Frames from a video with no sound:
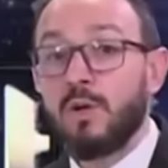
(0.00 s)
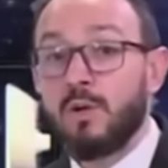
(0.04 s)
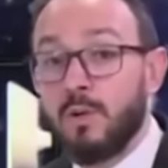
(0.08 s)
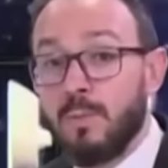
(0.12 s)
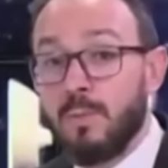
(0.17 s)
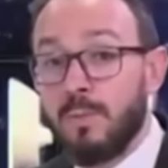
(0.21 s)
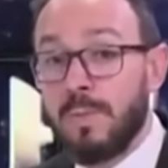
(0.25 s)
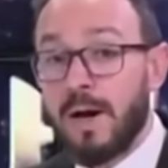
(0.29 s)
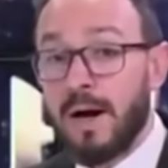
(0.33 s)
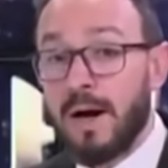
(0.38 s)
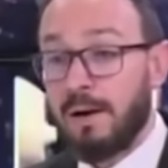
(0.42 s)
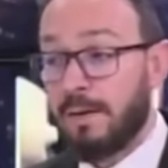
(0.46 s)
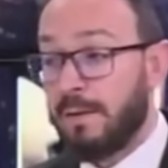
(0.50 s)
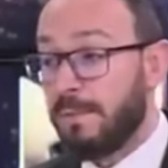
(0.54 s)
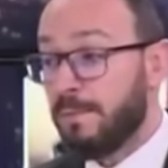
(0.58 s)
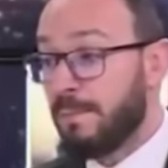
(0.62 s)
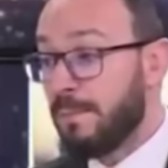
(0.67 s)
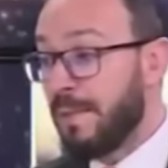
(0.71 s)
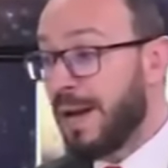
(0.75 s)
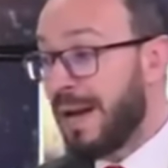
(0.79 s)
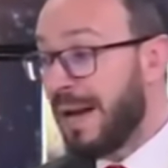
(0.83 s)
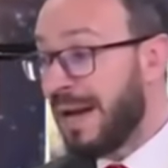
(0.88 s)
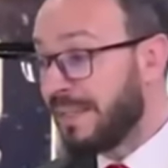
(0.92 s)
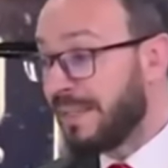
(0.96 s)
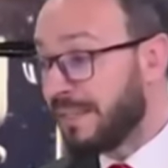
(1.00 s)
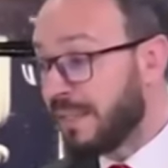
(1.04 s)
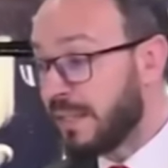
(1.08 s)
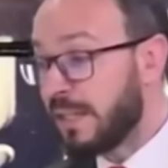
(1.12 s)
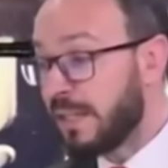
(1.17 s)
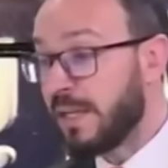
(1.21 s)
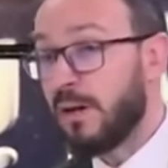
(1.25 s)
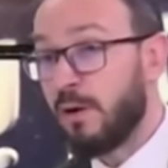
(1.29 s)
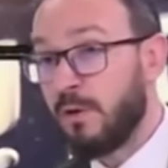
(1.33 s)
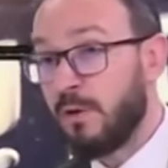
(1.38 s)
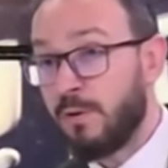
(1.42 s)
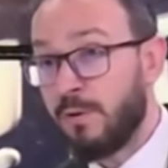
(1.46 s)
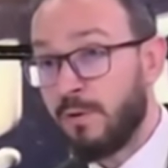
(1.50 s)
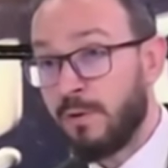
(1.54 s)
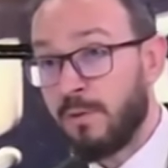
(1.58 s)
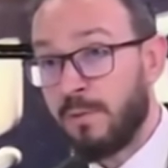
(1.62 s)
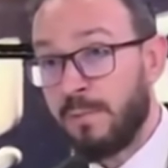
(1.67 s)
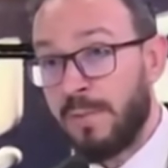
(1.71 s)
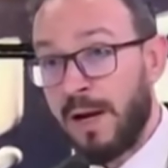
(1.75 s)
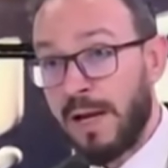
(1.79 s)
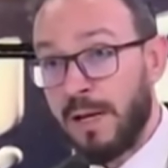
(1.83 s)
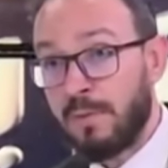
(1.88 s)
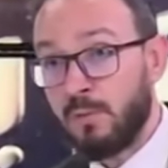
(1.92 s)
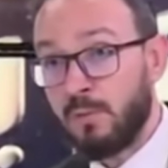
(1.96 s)
ثم ما حدث له
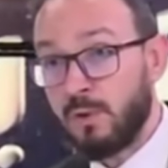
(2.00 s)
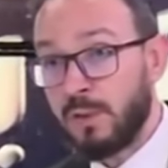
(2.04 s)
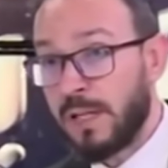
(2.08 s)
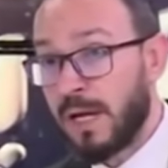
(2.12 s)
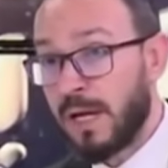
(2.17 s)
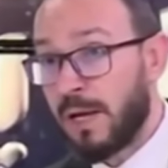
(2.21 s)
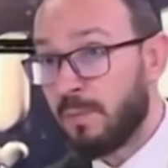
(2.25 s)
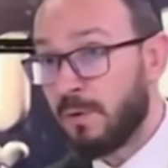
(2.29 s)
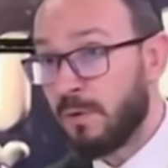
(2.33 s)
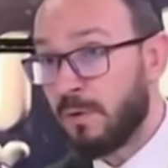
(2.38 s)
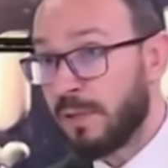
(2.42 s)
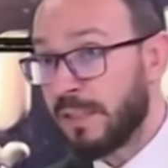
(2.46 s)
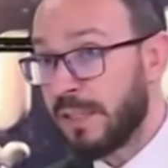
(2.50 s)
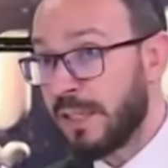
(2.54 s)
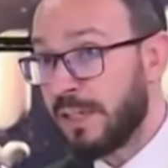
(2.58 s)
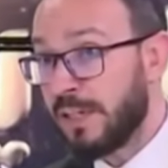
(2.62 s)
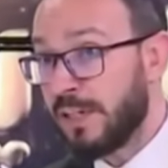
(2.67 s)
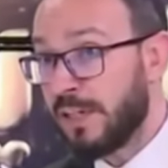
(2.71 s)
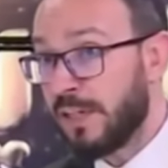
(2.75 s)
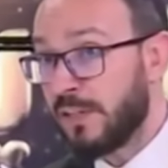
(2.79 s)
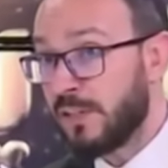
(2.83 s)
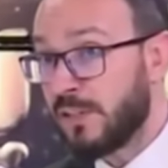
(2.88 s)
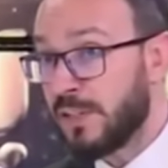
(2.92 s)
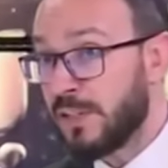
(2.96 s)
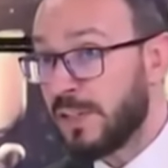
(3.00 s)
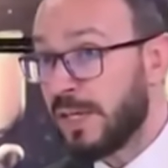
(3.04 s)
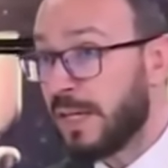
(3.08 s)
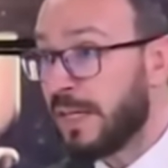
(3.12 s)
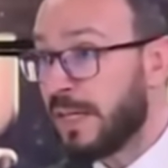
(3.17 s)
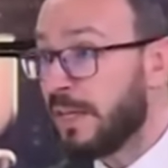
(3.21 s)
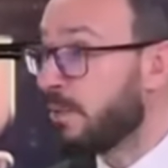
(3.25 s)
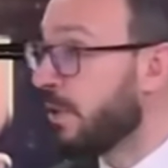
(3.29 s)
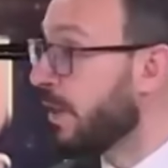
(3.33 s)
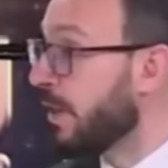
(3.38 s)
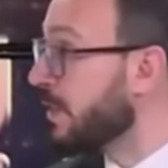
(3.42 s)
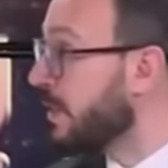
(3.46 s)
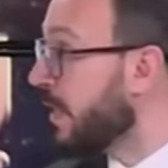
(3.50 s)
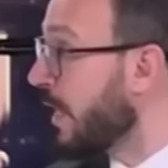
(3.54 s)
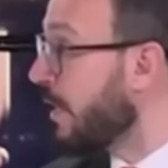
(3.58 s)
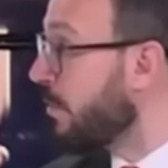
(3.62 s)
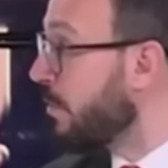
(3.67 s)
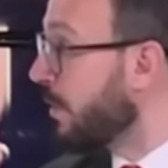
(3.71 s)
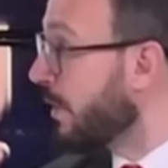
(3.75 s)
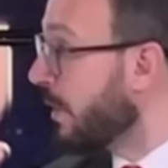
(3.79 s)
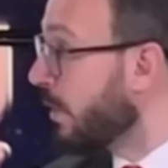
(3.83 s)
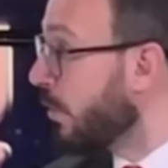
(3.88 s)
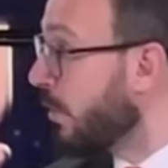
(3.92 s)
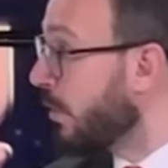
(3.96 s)
مع المنتخب الوطني الجزائري واقصائه
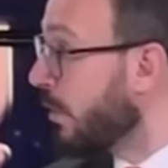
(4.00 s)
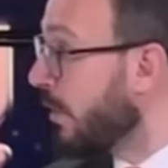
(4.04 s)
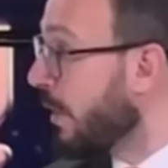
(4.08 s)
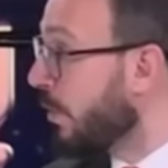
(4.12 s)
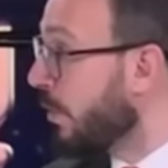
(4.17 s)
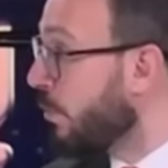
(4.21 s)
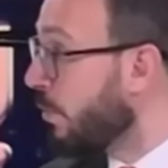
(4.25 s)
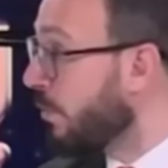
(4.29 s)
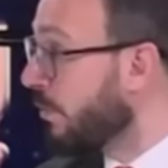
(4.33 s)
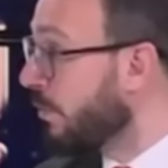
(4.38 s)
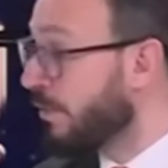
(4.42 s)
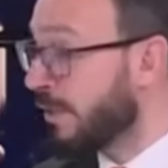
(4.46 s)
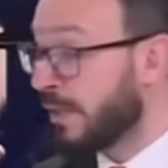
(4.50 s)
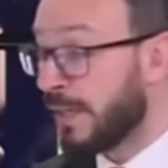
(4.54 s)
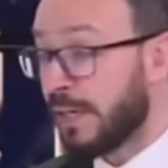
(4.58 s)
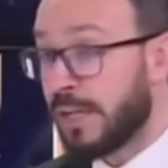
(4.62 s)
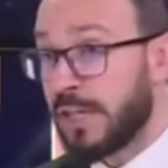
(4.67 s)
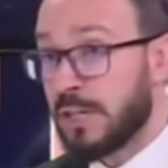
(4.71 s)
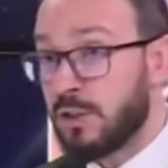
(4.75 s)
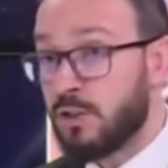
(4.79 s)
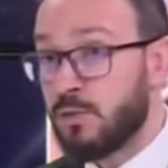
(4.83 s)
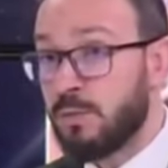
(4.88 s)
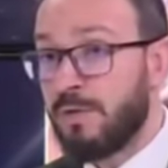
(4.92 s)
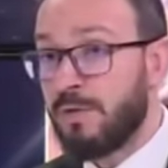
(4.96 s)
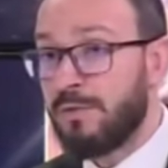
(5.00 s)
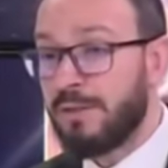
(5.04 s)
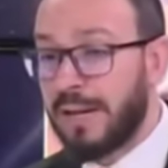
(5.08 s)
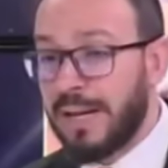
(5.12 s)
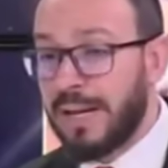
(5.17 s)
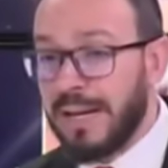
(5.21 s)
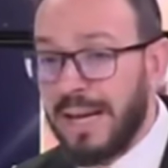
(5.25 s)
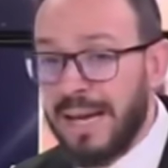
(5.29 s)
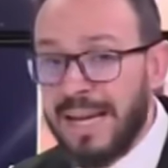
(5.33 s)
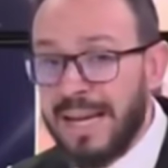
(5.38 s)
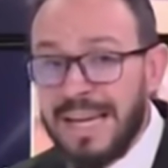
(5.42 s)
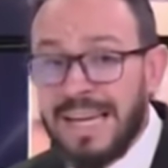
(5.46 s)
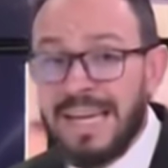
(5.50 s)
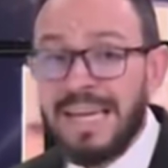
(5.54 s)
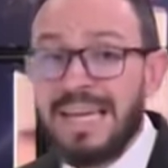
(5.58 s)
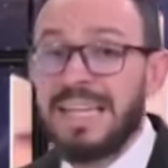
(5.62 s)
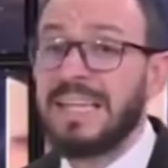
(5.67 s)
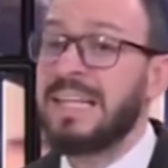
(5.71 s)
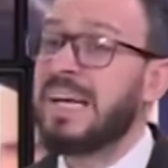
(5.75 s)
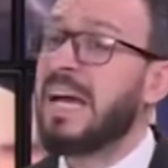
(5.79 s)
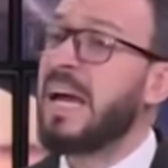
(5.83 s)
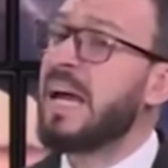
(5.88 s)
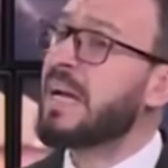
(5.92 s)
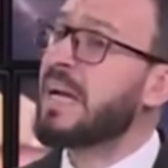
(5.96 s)
من دور الاول في كاس امم افريقيا
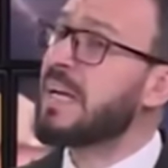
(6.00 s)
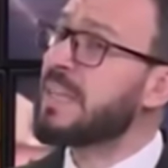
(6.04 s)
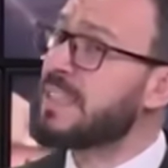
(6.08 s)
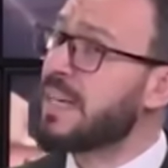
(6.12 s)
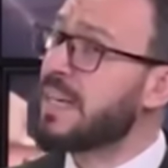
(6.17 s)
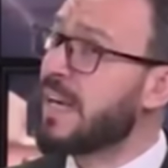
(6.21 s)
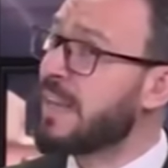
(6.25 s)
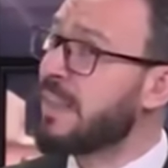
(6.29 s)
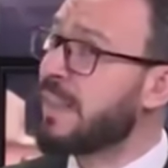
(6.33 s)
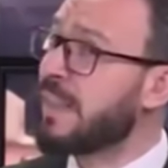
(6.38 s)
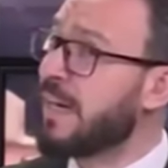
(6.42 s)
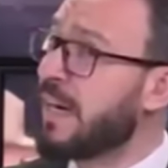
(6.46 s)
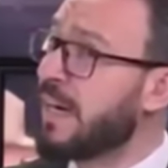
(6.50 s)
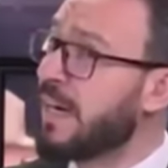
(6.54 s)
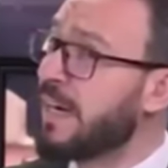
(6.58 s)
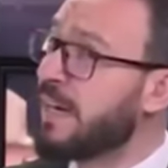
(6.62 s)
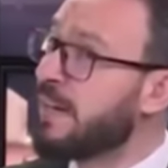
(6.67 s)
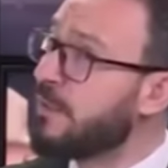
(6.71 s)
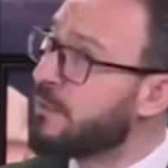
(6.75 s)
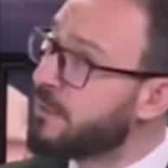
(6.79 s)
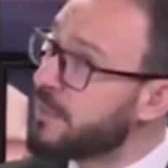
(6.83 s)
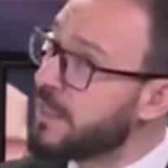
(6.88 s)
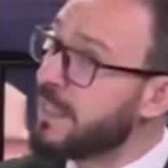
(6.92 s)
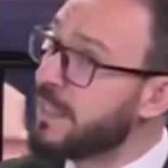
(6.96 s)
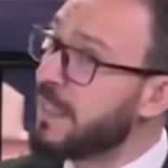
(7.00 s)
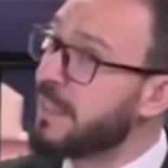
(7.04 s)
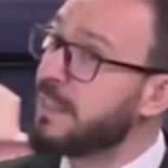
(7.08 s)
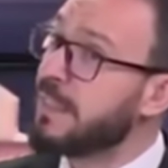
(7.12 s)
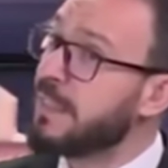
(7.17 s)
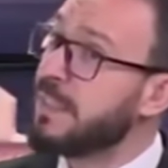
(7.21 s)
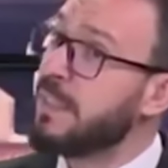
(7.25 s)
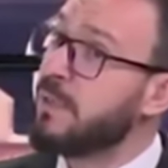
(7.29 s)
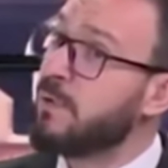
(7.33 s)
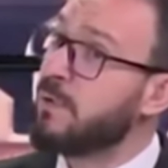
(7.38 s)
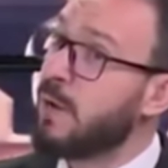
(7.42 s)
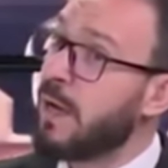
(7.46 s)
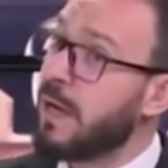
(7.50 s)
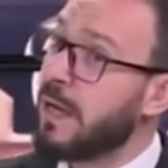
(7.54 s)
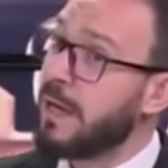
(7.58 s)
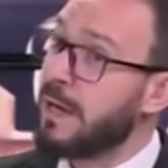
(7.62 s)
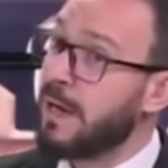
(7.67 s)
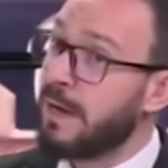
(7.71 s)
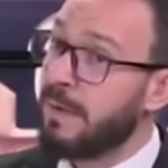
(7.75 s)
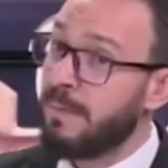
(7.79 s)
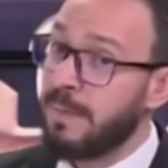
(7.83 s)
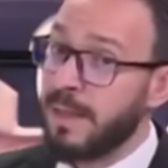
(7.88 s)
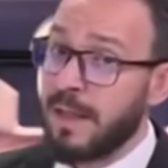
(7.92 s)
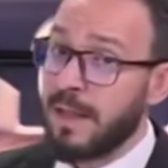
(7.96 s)
انعكس ايضا على نفسيته
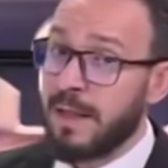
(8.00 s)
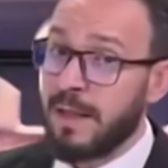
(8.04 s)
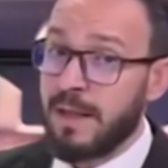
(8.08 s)
وعلى